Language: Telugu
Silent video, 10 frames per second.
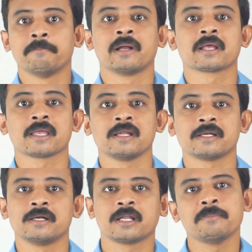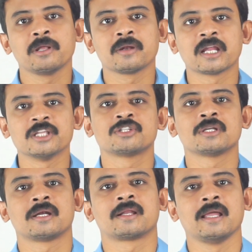మనకి ఏంటంటే మీరు
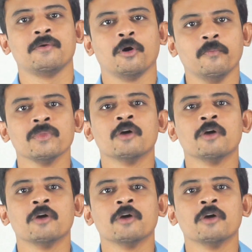నచ్చిన డ్రైవ్లో